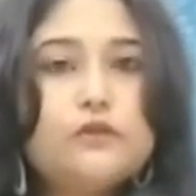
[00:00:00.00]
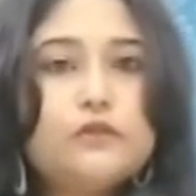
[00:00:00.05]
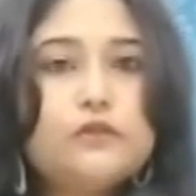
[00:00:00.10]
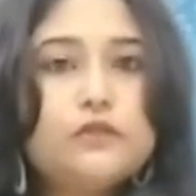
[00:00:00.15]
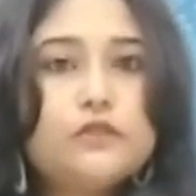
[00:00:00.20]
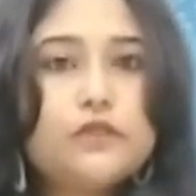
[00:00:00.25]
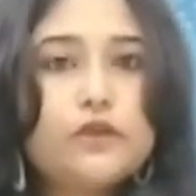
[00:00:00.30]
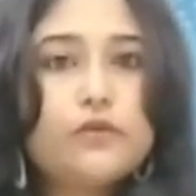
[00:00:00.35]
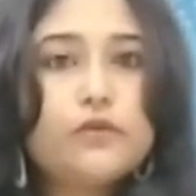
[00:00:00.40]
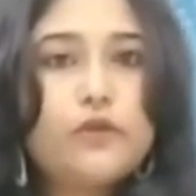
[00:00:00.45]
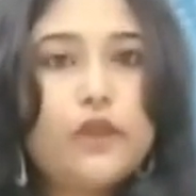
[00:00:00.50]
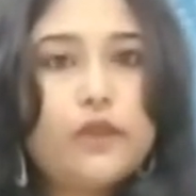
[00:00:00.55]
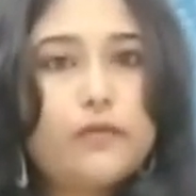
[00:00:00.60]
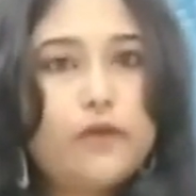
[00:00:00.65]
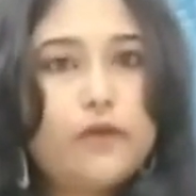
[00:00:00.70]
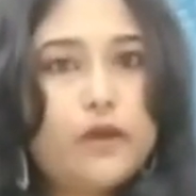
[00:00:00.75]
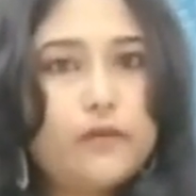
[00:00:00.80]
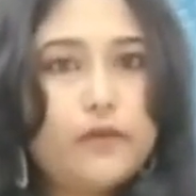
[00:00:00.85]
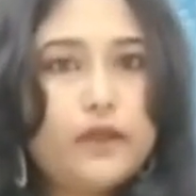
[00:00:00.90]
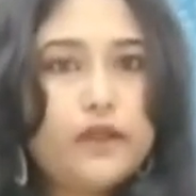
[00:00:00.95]
বলছি সেগুলো
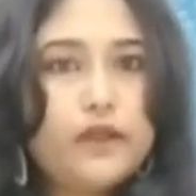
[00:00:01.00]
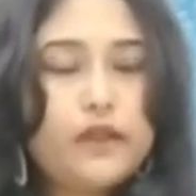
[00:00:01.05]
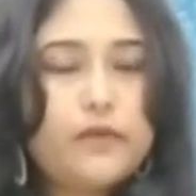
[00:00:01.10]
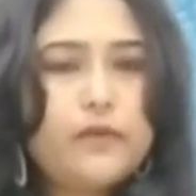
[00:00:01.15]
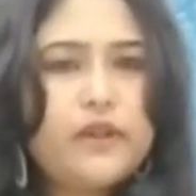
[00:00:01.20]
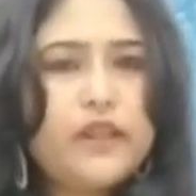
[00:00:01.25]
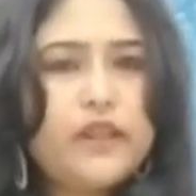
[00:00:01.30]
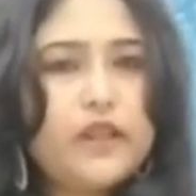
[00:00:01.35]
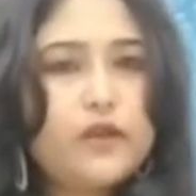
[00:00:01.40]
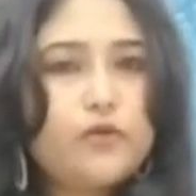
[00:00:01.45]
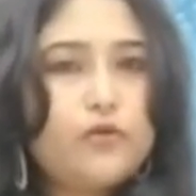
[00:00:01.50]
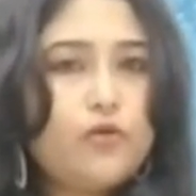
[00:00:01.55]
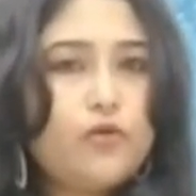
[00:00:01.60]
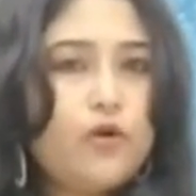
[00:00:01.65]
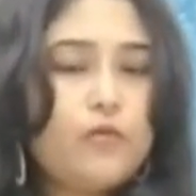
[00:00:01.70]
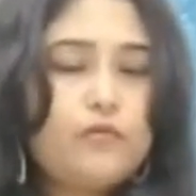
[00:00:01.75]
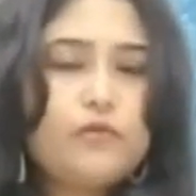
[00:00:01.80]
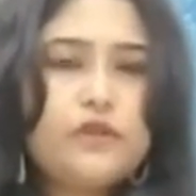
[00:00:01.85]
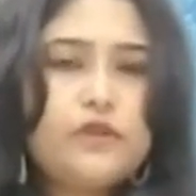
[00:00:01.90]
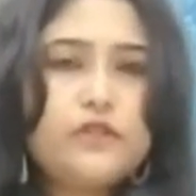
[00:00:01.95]
এইভাবেই নেবেন একটু
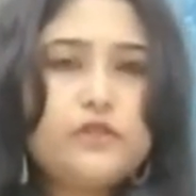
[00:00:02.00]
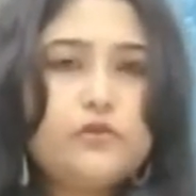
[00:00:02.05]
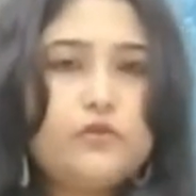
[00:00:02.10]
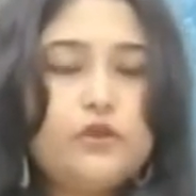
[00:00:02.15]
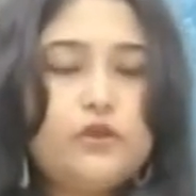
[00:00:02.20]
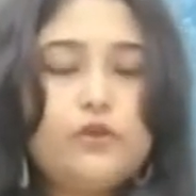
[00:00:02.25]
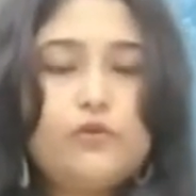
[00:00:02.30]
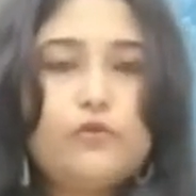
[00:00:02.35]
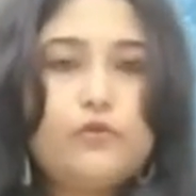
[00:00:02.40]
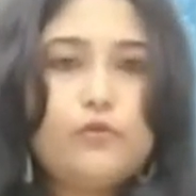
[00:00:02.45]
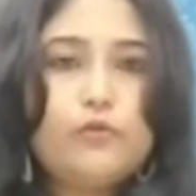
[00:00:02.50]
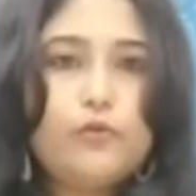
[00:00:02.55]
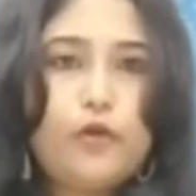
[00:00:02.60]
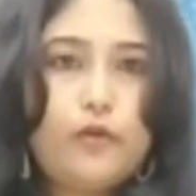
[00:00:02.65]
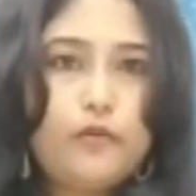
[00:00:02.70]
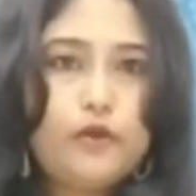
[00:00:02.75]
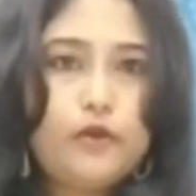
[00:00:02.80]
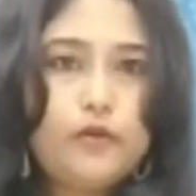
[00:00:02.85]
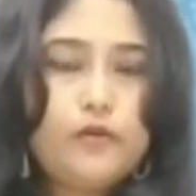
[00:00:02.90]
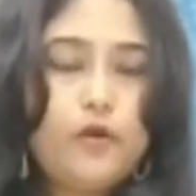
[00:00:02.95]
কম বেশি হলে কোনো
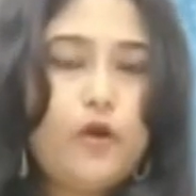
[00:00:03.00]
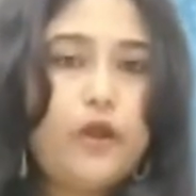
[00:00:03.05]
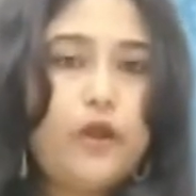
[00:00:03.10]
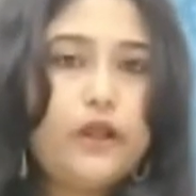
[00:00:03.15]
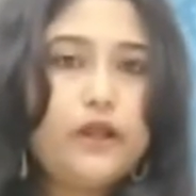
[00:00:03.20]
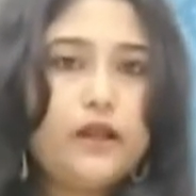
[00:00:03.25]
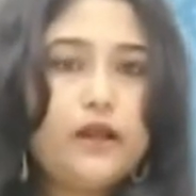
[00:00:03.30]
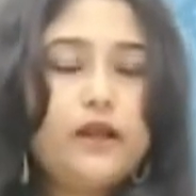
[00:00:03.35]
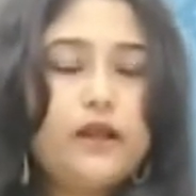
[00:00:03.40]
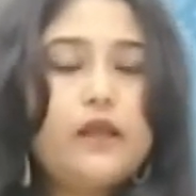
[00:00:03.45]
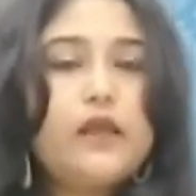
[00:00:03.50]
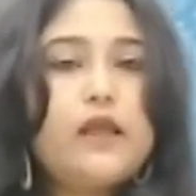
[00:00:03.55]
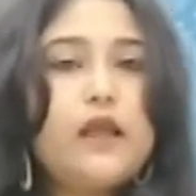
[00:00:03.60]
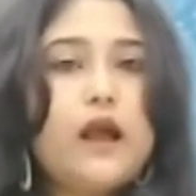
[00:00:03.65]
প্রবলেম হয় না